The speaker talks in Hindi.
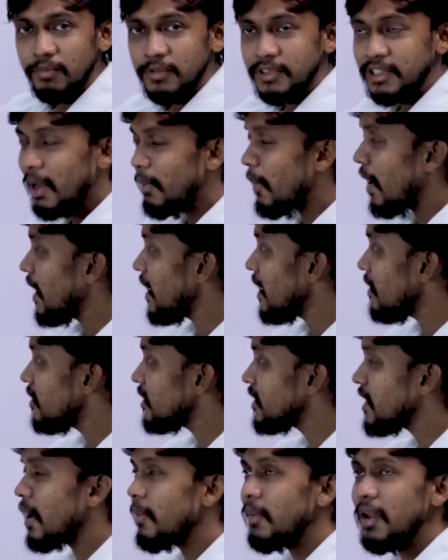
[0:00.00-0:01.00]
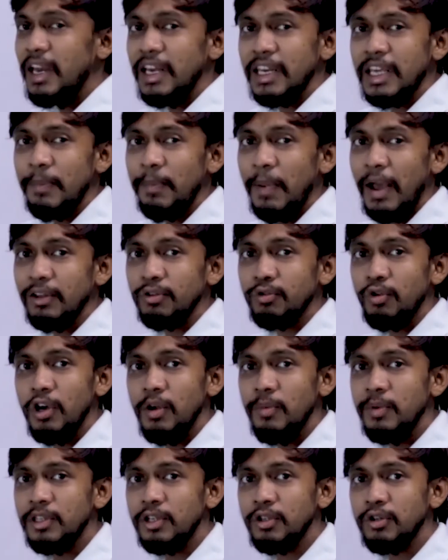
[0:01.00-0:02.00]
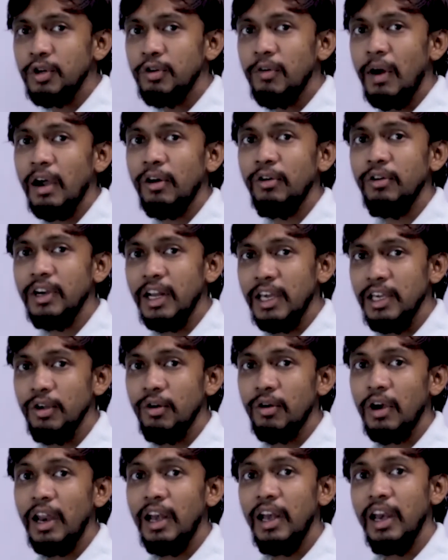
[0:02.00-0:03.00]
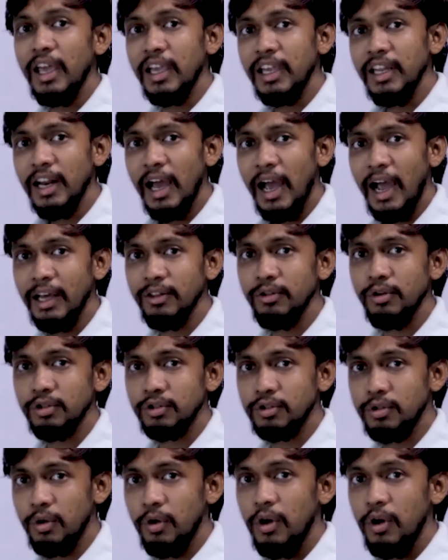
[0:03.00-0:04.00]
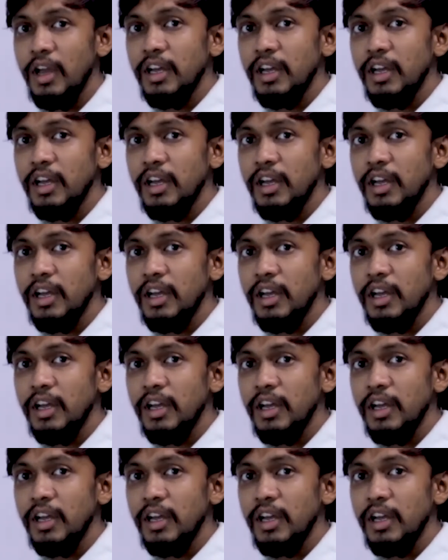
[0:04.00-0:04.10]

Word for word: सामान्य अवस्था में इनके पास कोई भी आगुण नहीं होगा लेकिन हाँ दोस्तों